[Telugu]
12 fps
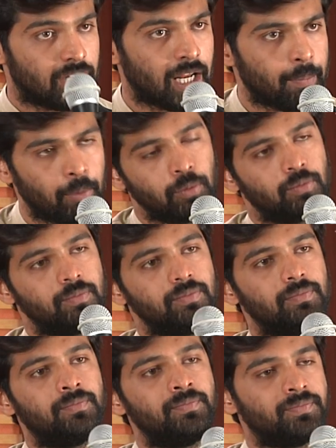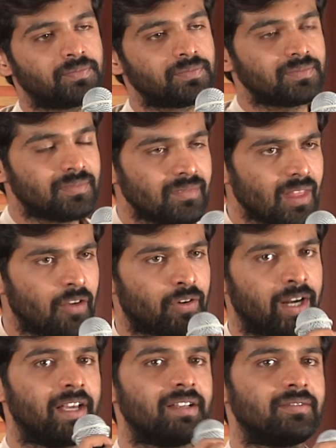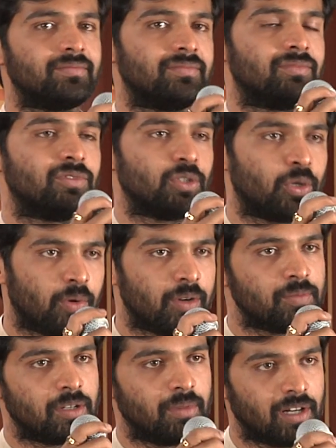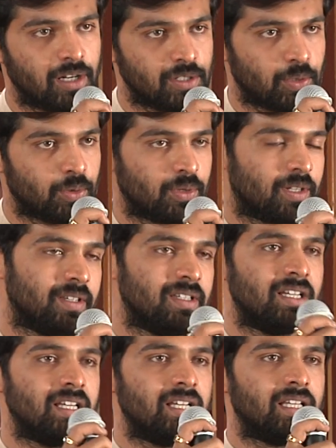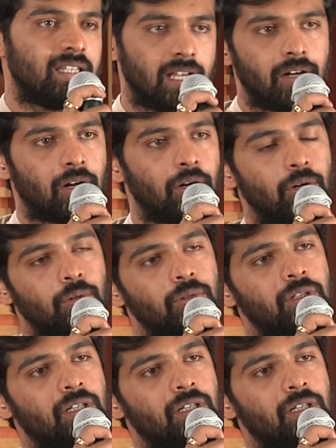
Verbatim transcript: రేపు ఫ్రైడే శుక్రవారం సినిమా రిలీజ్ అవుతుంది థియేటర్లలో